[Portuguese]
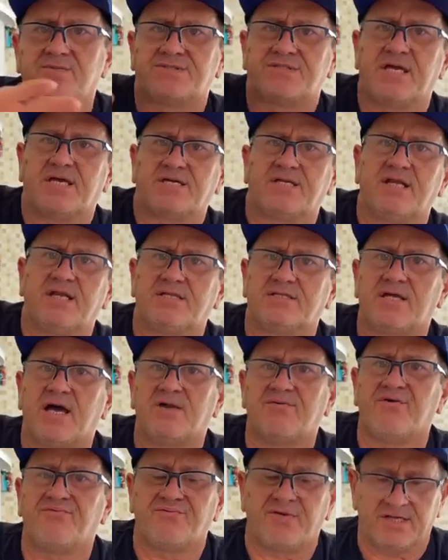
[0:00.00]

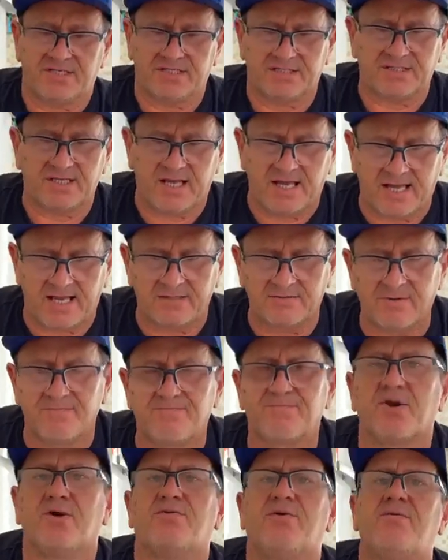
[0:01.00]
secretário afastado e
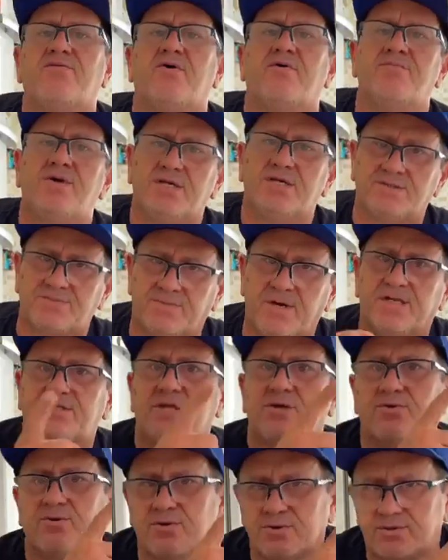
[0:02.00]
provavelmente vai
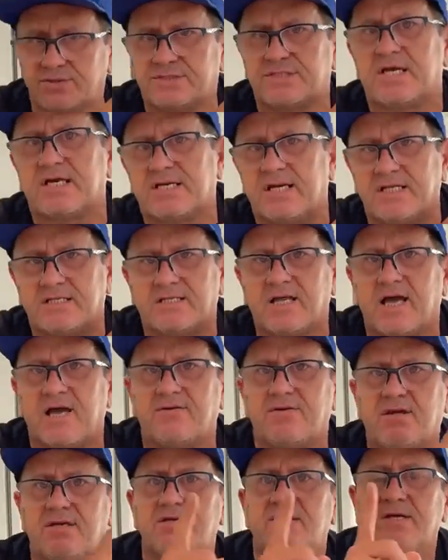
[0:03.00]
ter outro
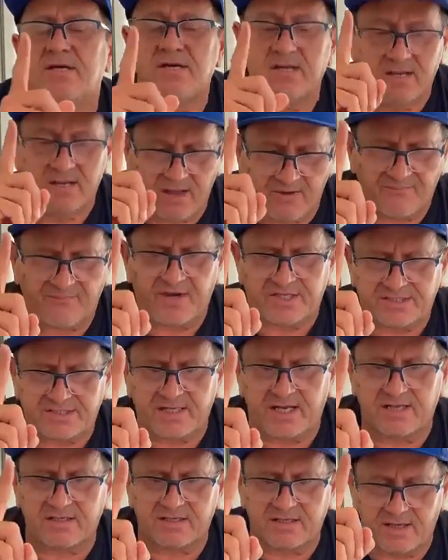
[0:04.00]
secretário aí
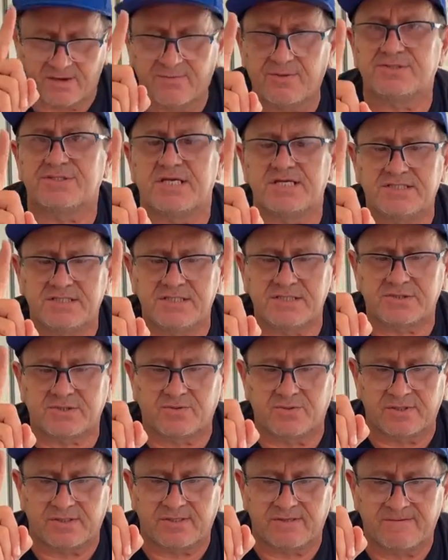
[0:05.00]
afastado, que vocês
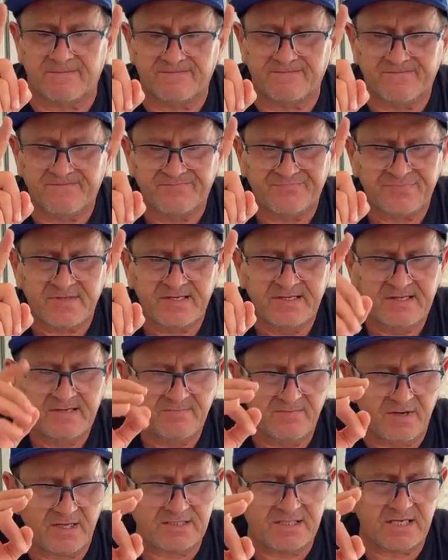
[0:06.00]
escutam.
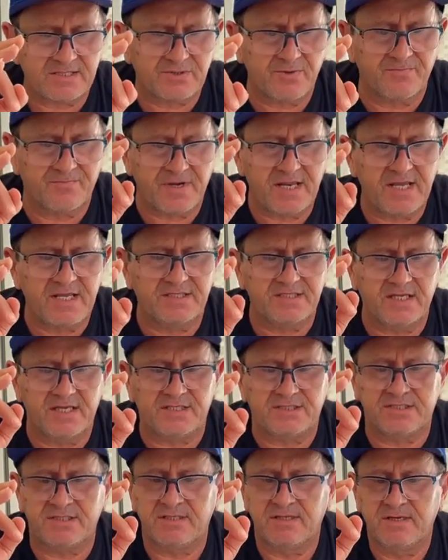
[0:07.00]
Mas é
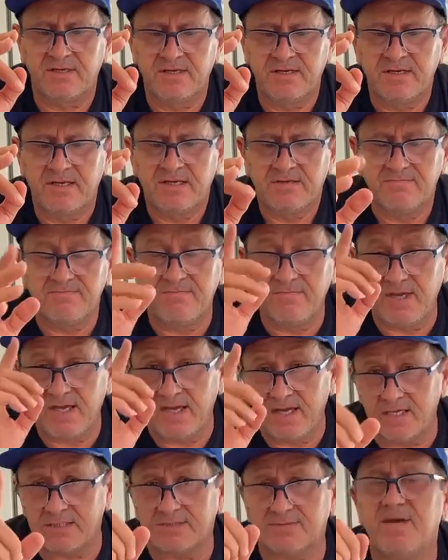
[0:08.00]
surpreendente,
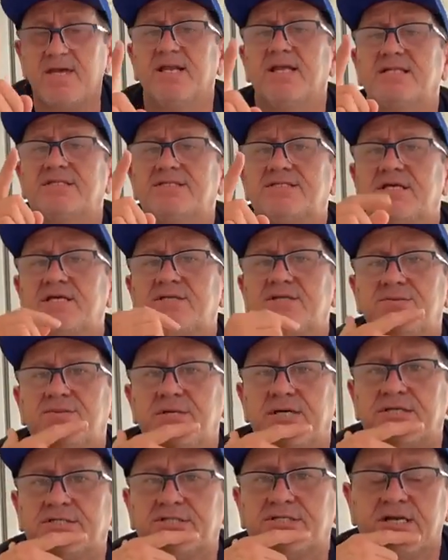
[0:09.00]
mesmo ela sendo
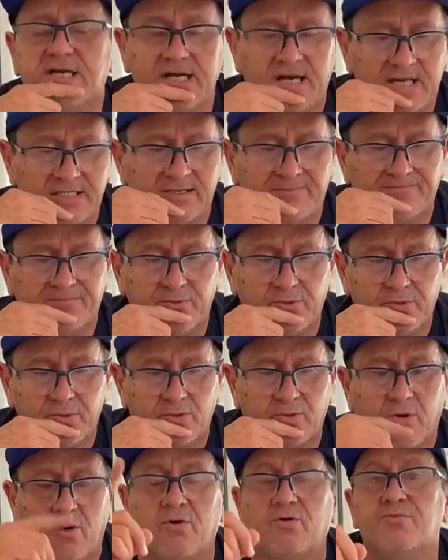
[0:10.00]
investigada por
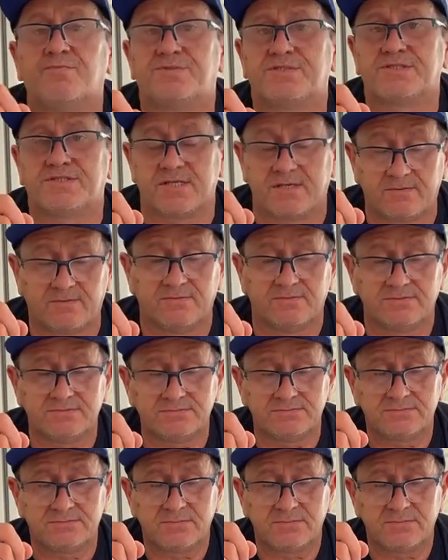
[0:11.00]
corrupção,